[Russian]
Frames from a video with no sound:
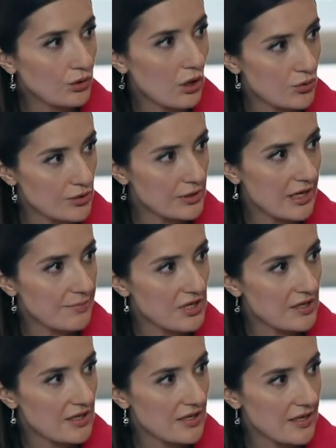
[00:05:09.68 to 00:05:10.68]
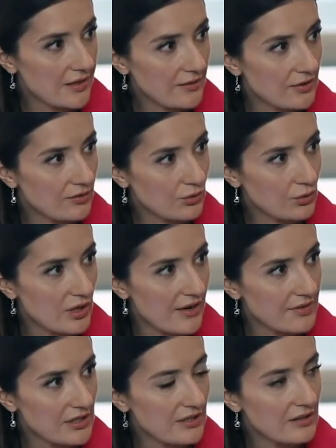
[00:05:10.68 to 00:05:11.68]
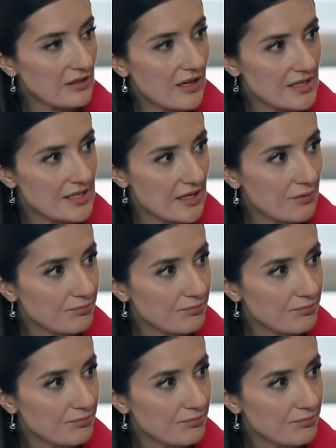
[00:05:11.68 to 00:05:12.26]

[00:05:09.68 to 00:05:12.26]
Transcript: такой слабенький яд, он травит не до конца?